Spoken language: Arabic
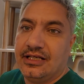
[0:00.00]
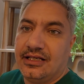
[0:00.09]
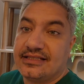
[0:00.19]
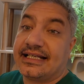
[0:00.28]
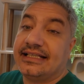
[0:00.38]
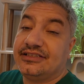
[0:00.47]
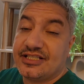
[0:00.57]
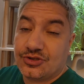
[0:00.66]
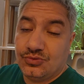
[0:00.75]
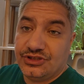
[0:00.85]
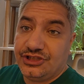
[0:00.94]
سكندري
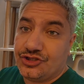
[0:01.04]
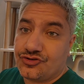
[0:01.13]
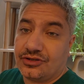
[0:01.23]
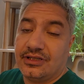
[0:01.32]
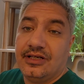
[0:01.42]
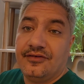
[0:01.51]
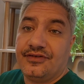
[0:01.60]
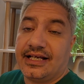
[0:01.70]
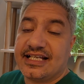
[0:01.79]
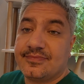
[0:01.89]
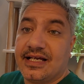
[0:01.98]
سكول تيتشر في
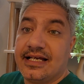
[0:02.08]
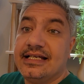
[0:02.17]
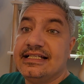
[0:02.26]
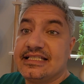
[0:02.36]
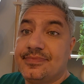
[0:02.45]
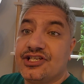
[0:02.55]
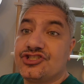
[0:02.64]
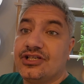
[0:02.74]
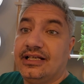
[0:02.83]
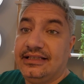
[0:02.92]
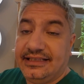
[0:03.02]
حاجه اسمها
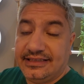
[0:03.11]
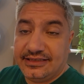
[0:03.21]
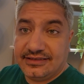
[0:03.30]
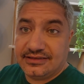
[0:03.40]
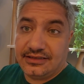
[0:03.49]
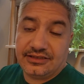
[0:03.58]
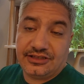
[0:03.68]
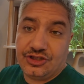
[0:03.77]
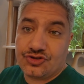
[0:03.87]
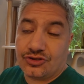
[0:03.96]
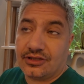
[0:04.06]
سبيشال نيد
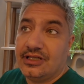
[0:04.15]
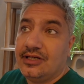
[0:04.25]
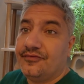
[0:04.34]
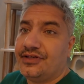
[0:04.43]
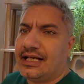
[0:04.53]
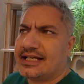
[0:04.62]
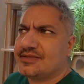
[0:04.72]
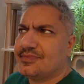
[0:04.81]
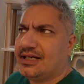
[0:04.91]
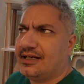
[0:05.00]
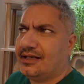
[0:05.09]
تيتشر في حاجه
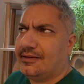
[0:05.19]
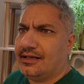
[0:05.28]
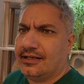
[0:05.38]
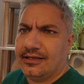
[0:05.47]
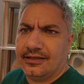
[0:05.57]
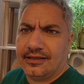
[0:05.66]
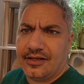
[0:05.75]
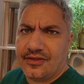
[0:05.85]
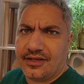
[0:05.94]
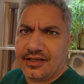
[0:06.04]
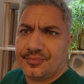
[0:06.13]
اسمها اي
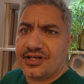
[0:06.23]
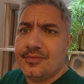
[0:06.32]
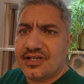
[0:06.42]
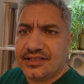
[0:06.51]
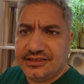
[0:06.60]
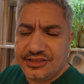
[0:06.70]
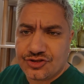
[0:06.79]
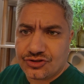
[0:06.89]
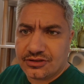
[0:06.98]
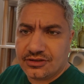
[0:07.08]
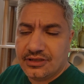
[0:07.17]
ثينك برايمري
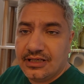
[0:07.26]
تيتشر